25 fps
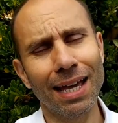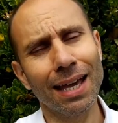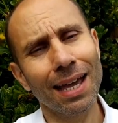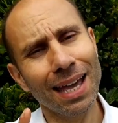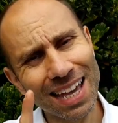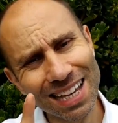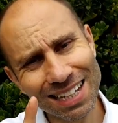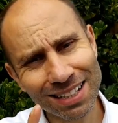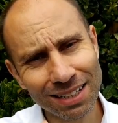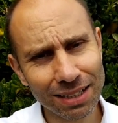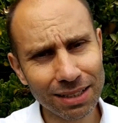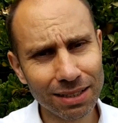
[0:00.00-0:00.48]

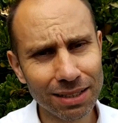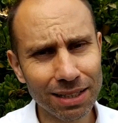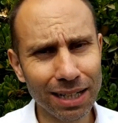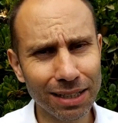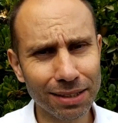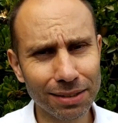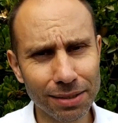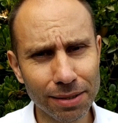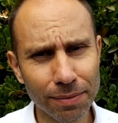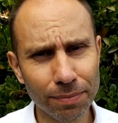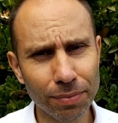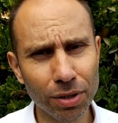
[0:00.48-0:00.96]
Esa es la
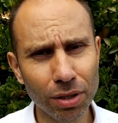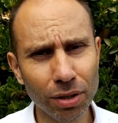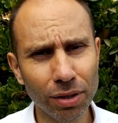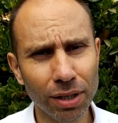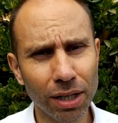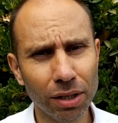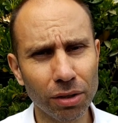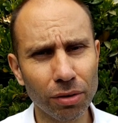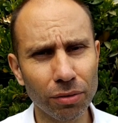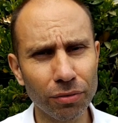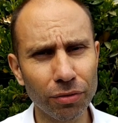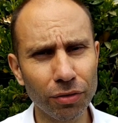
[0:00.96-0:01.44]
excepción
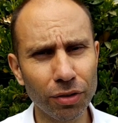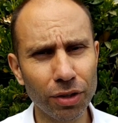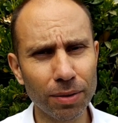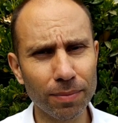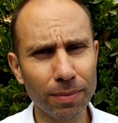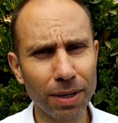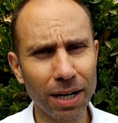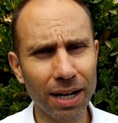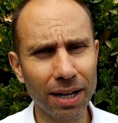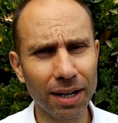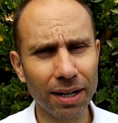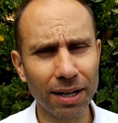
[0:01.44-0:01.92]
que
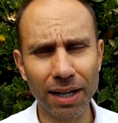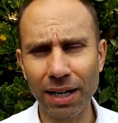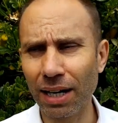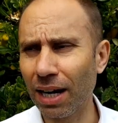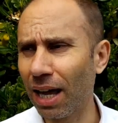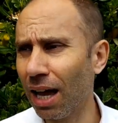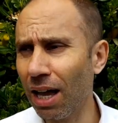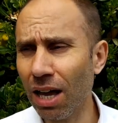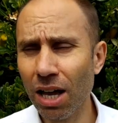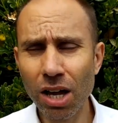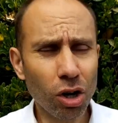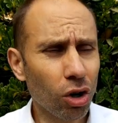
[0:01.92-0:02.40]
confirma la
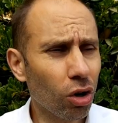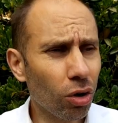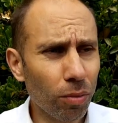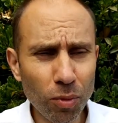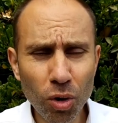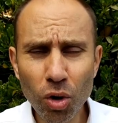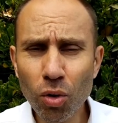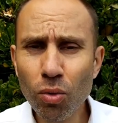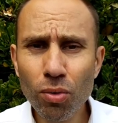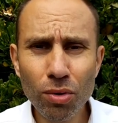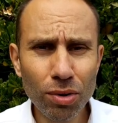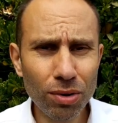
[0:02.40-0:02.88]
regla.
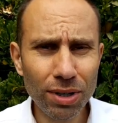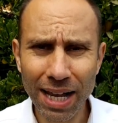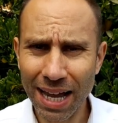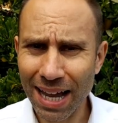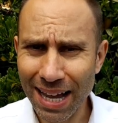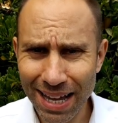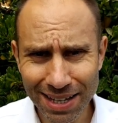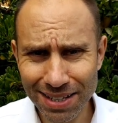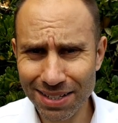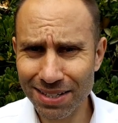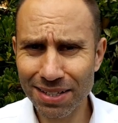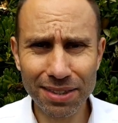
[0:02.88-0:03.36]
¿Cómo
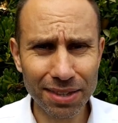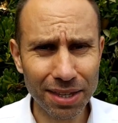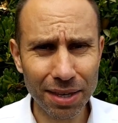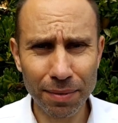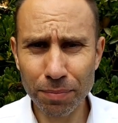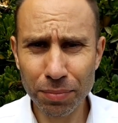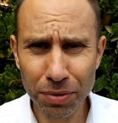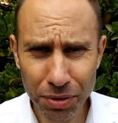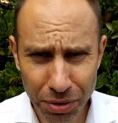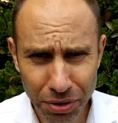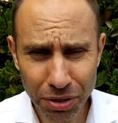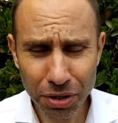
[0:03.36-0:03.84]
una
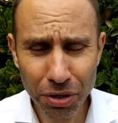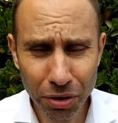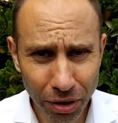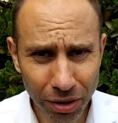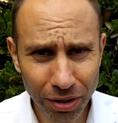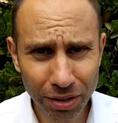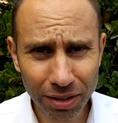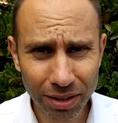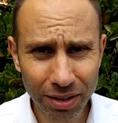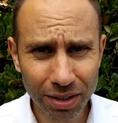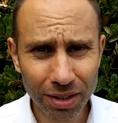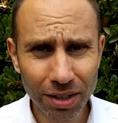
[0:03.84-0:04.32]

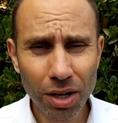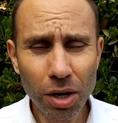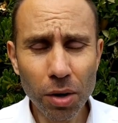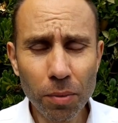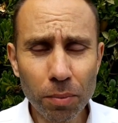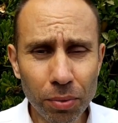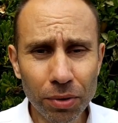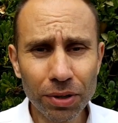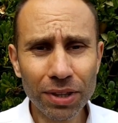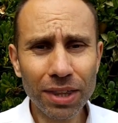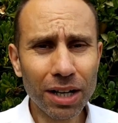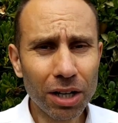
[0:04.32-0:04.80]
excepción
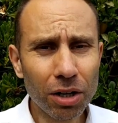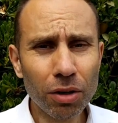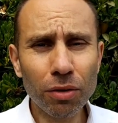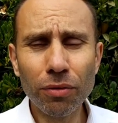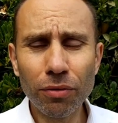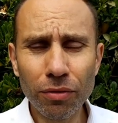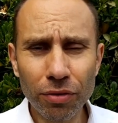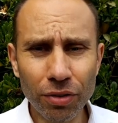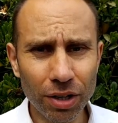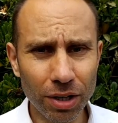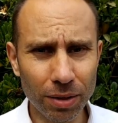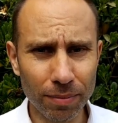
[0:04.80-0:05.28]
puede
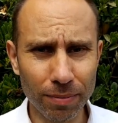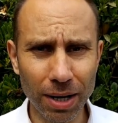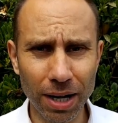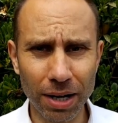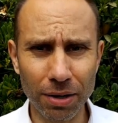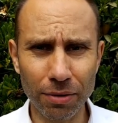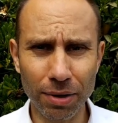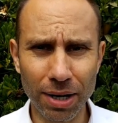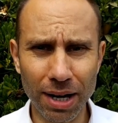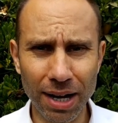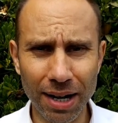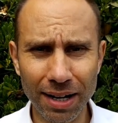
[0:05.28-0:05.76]

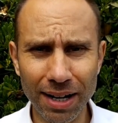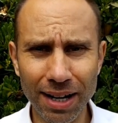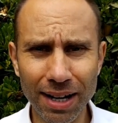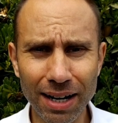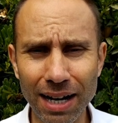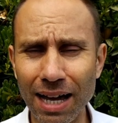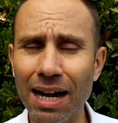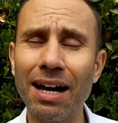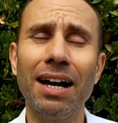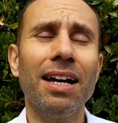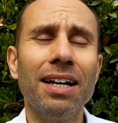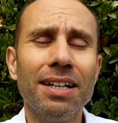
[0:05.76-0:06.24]
confirmar una
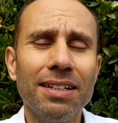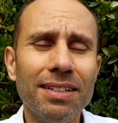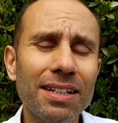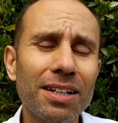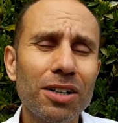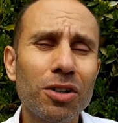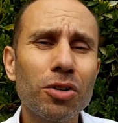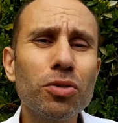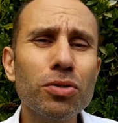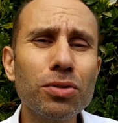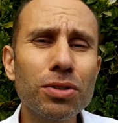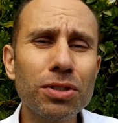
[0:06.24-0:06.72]
regla si
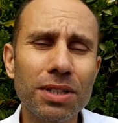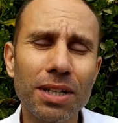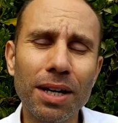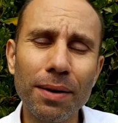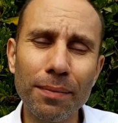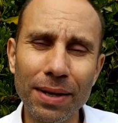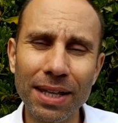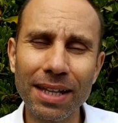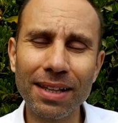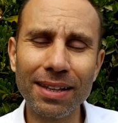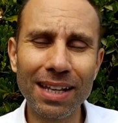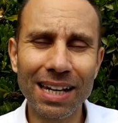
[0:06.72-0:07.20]

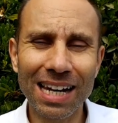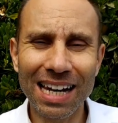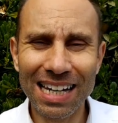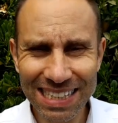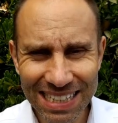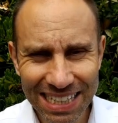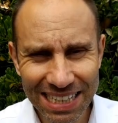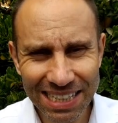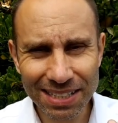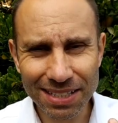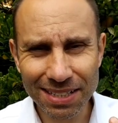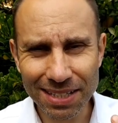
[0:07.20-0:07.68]
justamente las
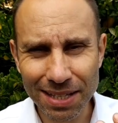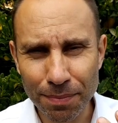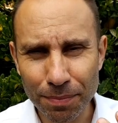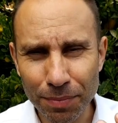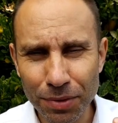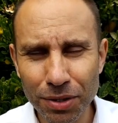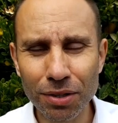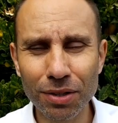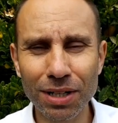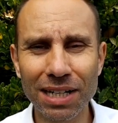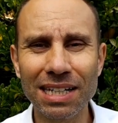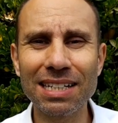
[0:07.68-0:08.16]

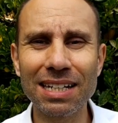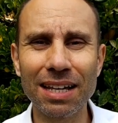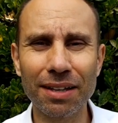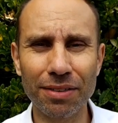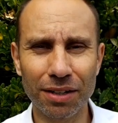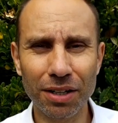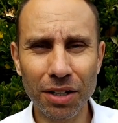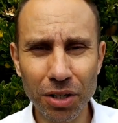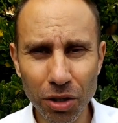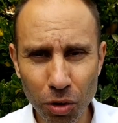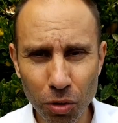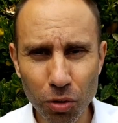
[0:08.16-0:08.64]
excepciones
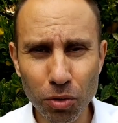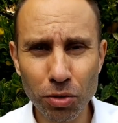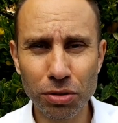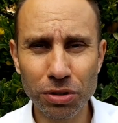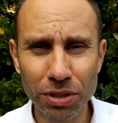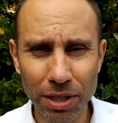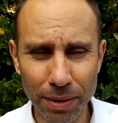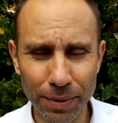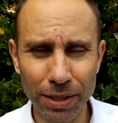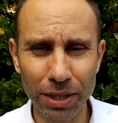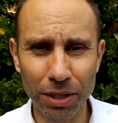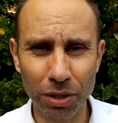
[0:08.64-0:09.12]
hacen
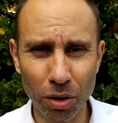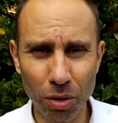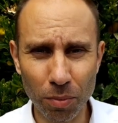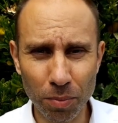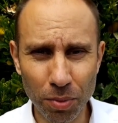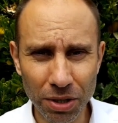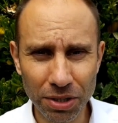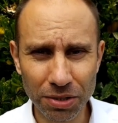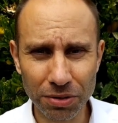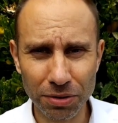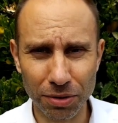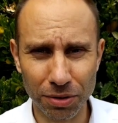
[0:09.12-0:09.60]
justamente lo
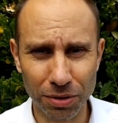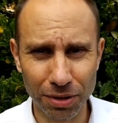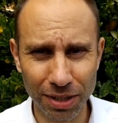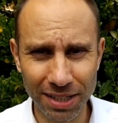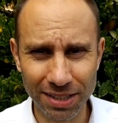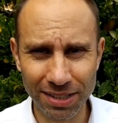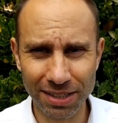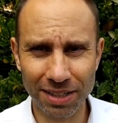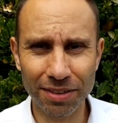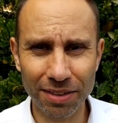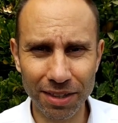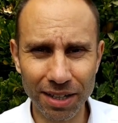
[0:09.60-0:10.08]
opuesto,
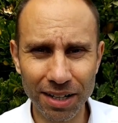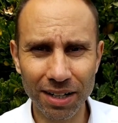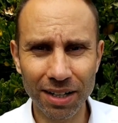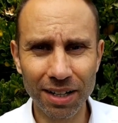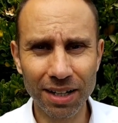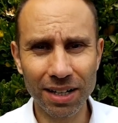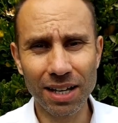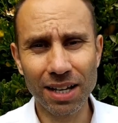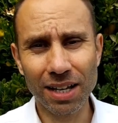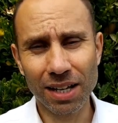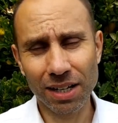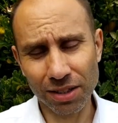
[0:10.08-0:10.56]
es decir,
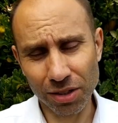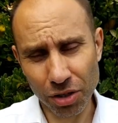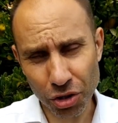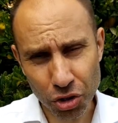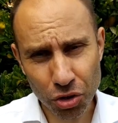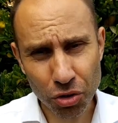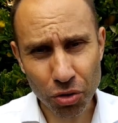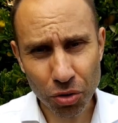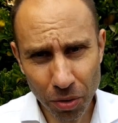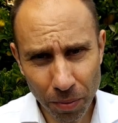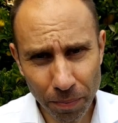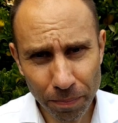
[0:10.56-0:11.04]

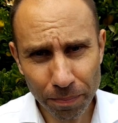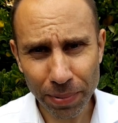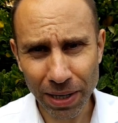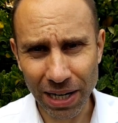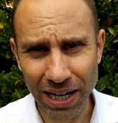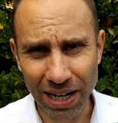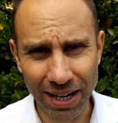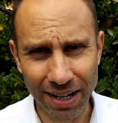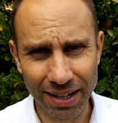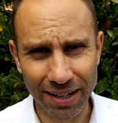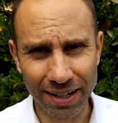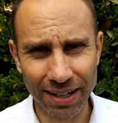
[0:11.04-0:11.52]

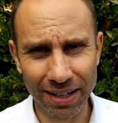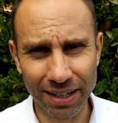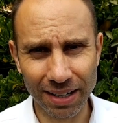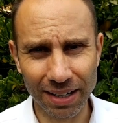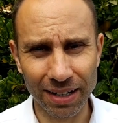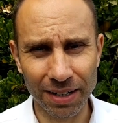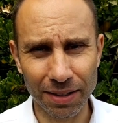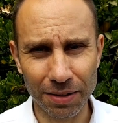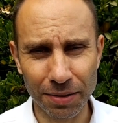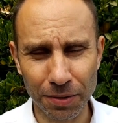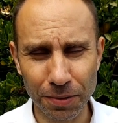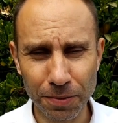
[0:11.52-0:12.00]
rompen la
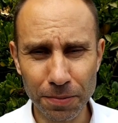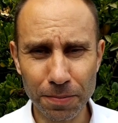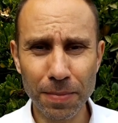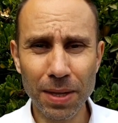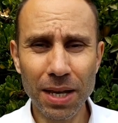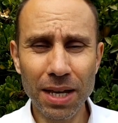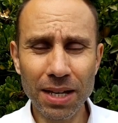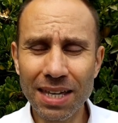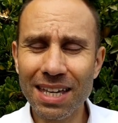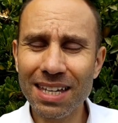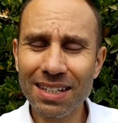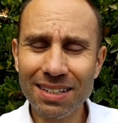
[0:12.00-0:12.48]
regla. ¿no?
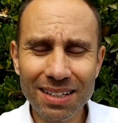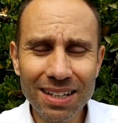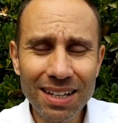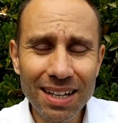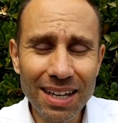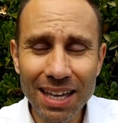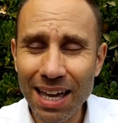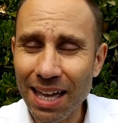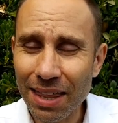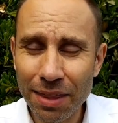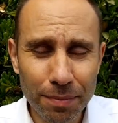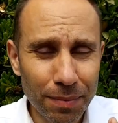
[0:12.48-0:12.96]
Y
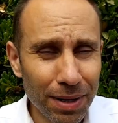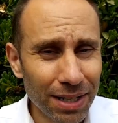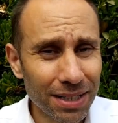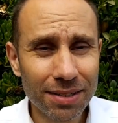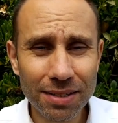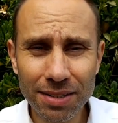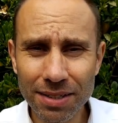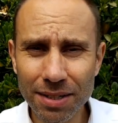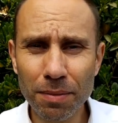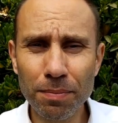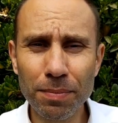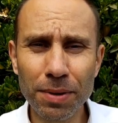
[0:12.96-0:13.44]
ese además
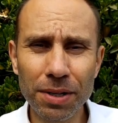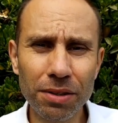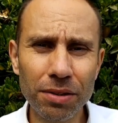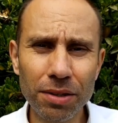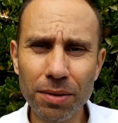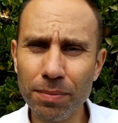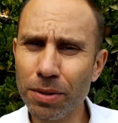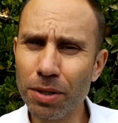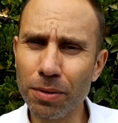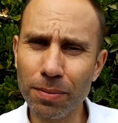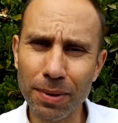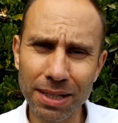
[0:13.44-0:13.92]
es el
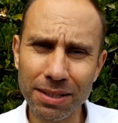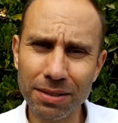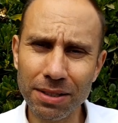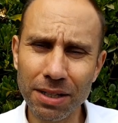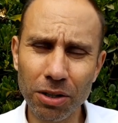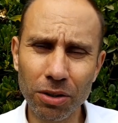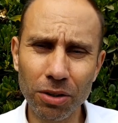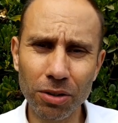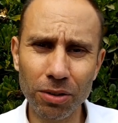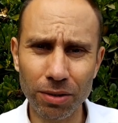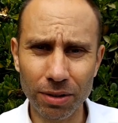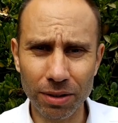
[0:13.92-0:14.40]
principio
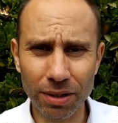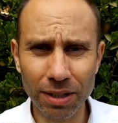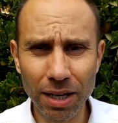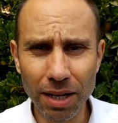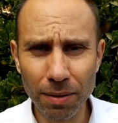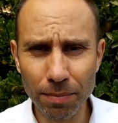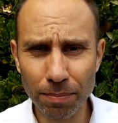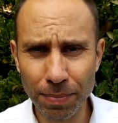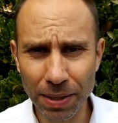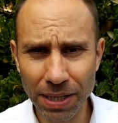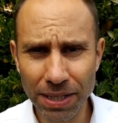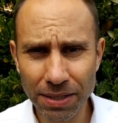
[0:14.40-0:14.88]
básico
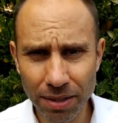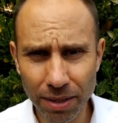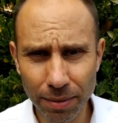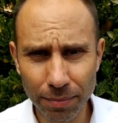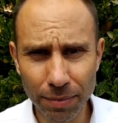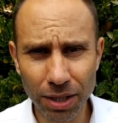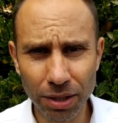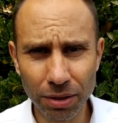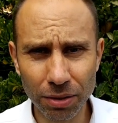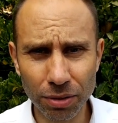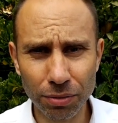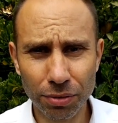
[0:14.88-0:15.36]
del
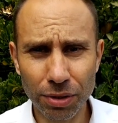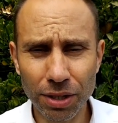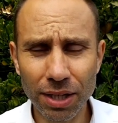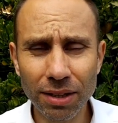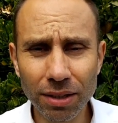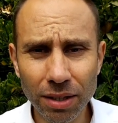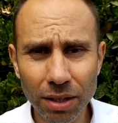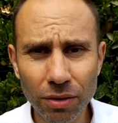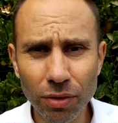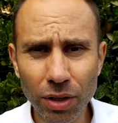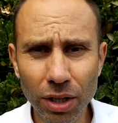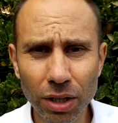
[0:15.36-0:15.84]
pensamiento
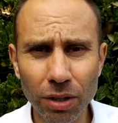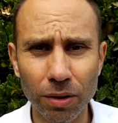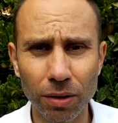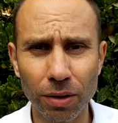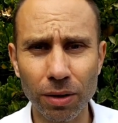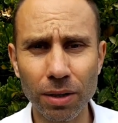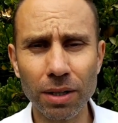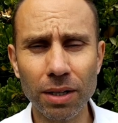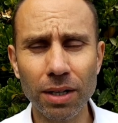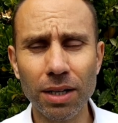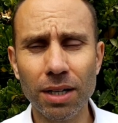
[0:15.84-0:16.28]
científico.